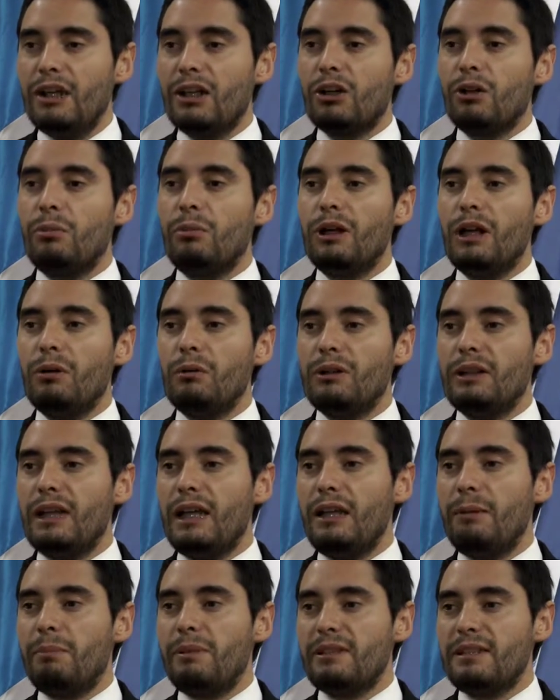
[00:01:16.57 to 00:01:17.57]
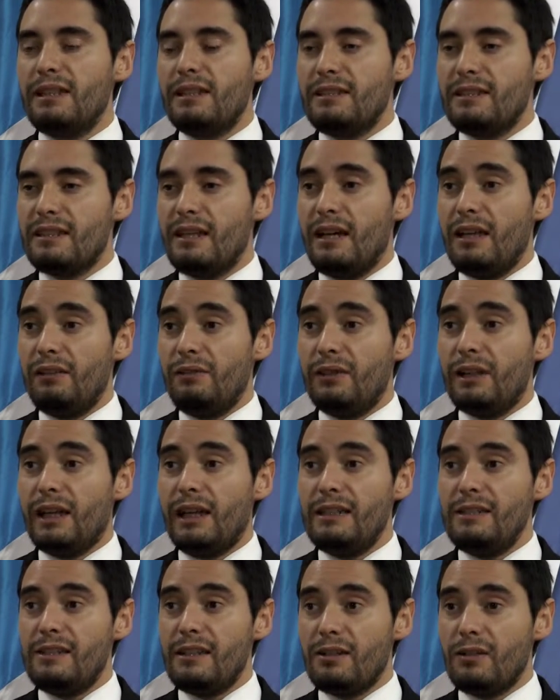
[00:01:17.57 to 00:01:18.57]
como la Unidad Especializada de
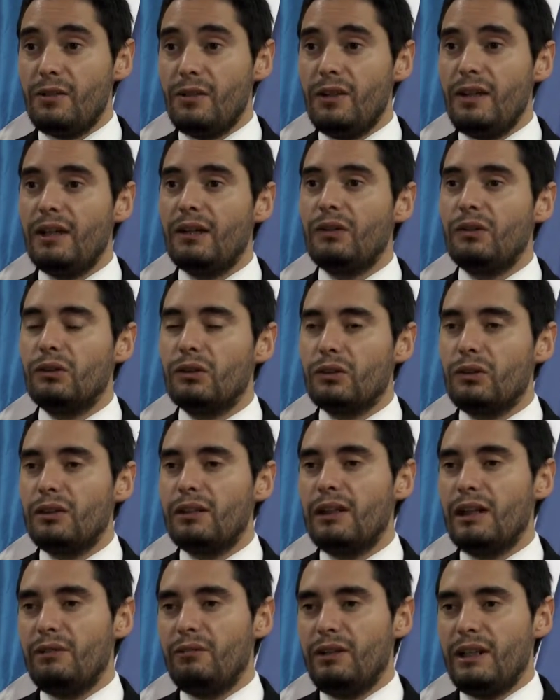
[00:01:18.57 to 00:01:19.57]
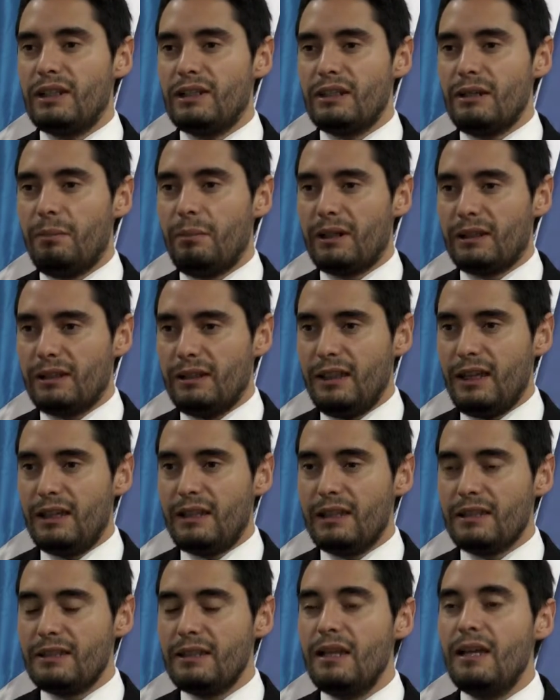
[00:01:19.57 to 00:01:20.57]
Fiscalización y Control de las Finanzas
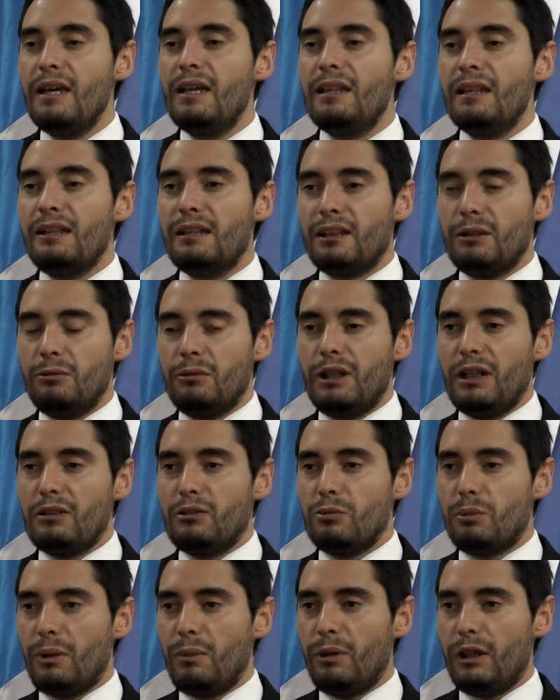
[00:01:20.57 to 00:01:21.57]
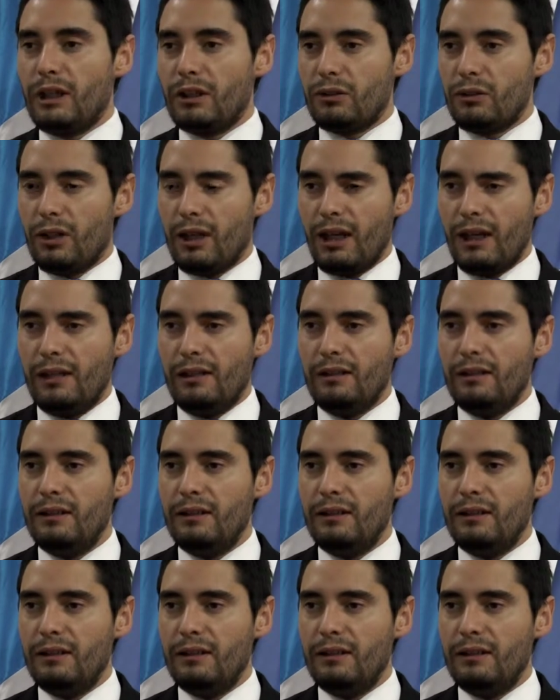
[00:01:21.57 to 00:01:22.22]
Partidarias del Tribunal Supremo Electoral.